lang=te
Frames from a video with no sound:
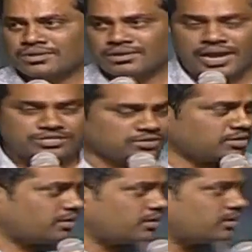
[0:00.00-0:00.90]

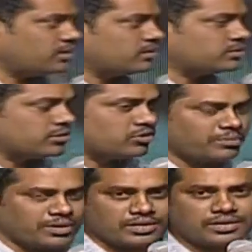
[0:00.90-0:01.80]
యాక్చువల్గా తెలుగు
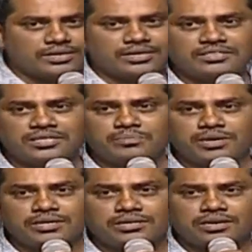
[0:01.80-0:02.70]
పాట కంటే హిందీ
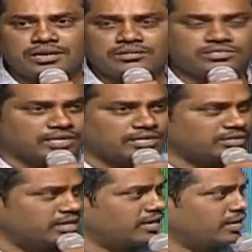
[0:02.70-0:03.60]
పాట రాయటం చాలా
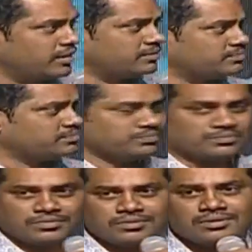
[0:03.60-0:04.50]
తేలికండి
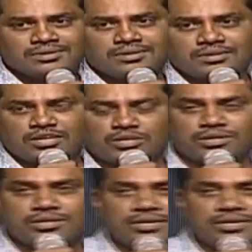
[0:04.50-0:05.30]
ఎందుకంటే